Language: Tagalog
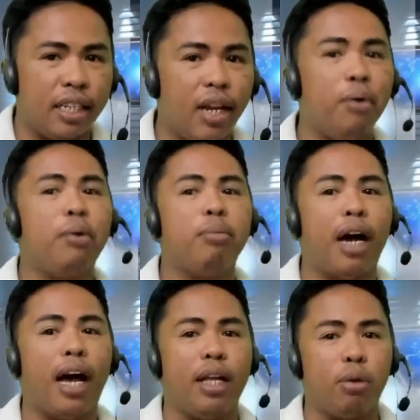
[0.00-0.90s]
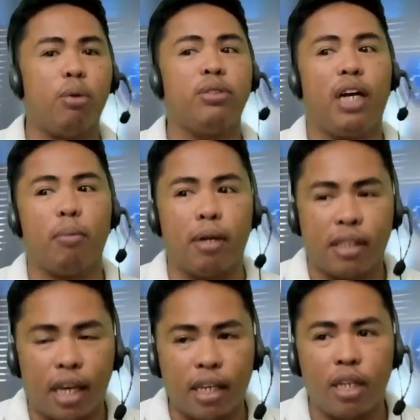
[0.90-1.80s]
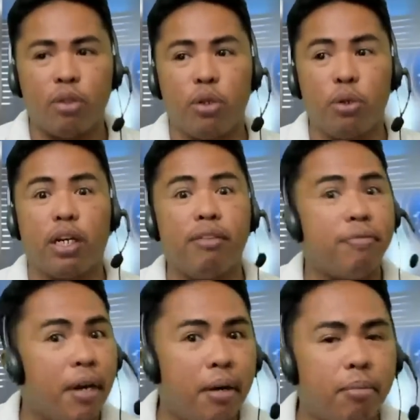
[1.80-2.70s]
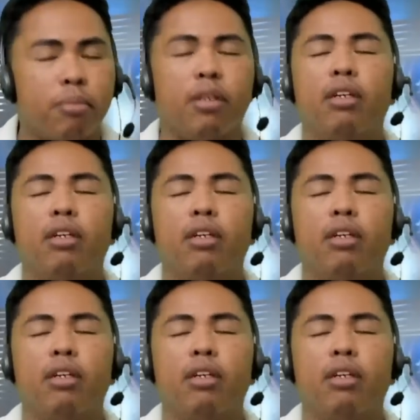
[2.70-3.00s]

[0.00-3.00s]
na humahantong sa kamatayan. Do you confirm?